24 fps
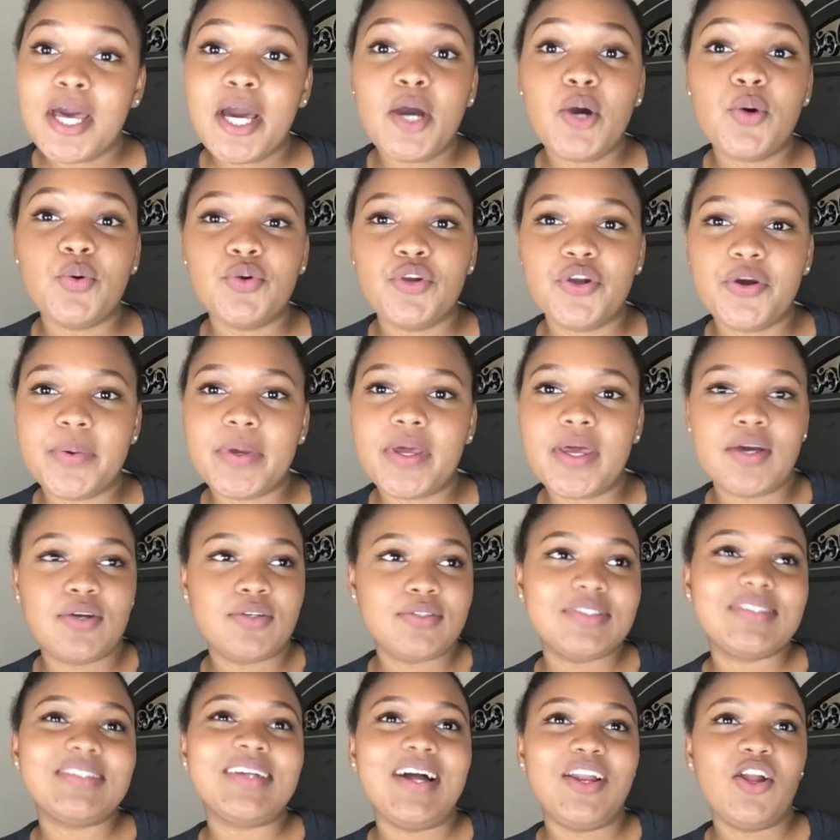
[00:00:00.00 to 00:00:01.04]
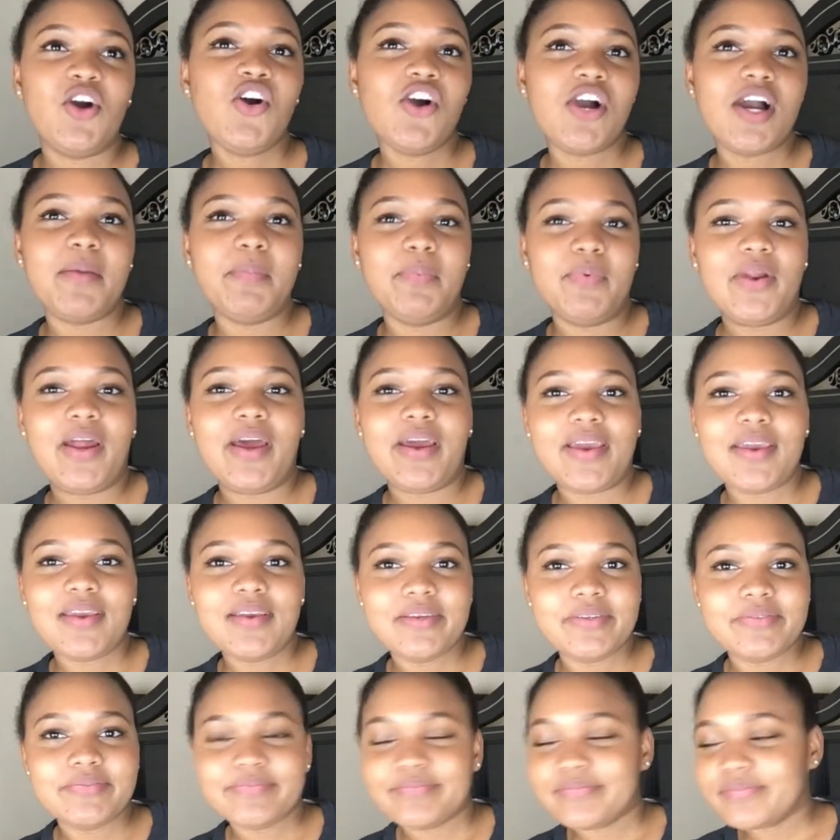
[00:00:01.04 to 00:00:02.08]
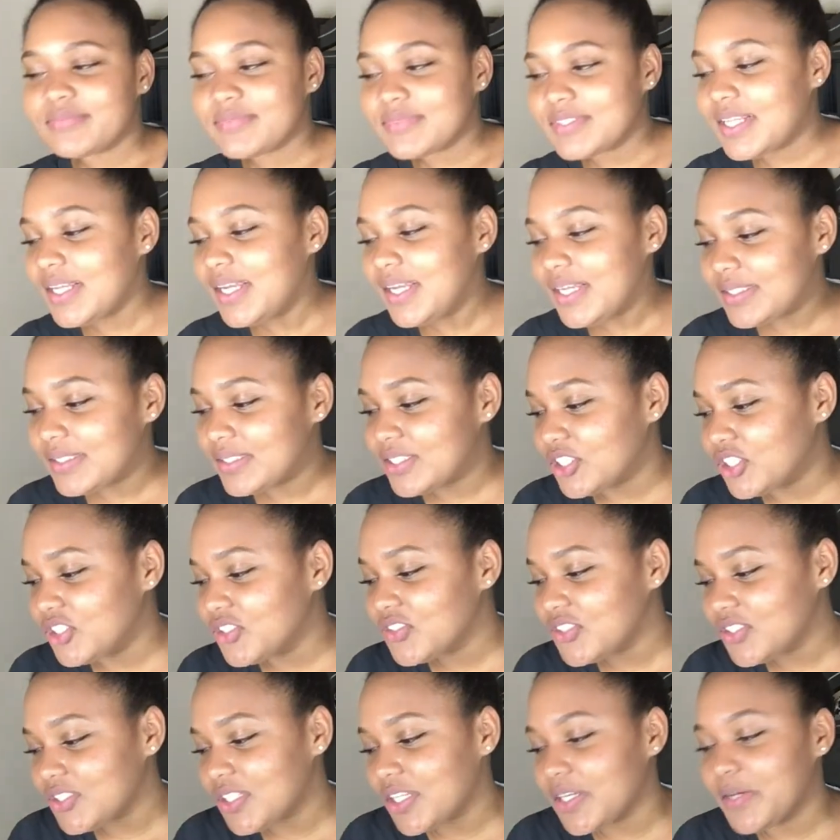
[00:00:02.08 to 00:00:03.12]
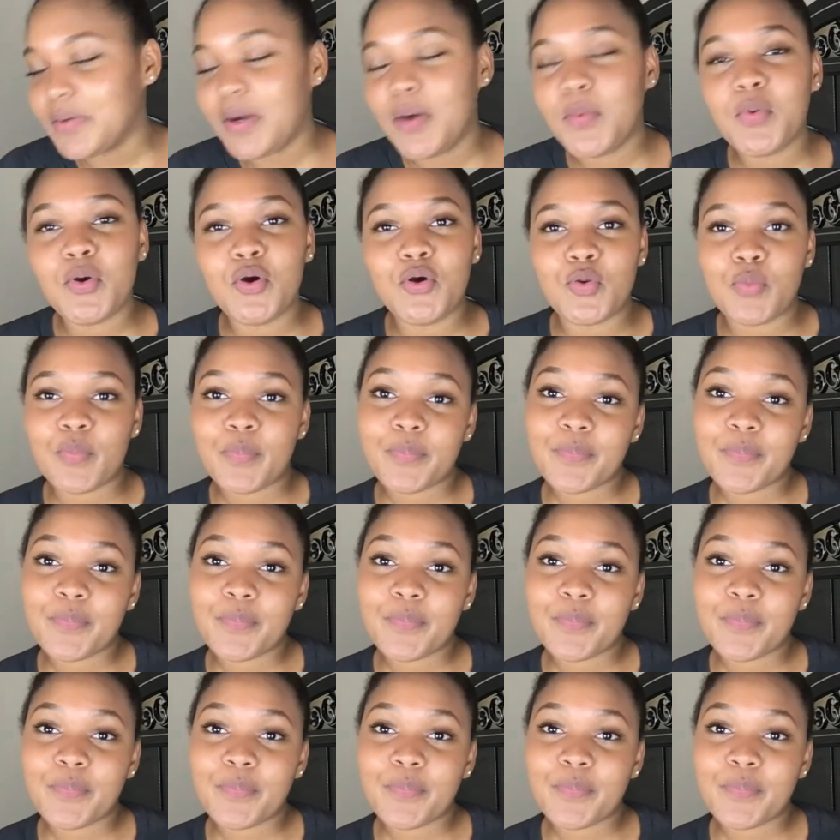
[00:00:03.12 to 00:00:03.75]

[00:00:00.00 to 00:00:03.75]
uno ve cosas locas por aquí. Entonces, vamos,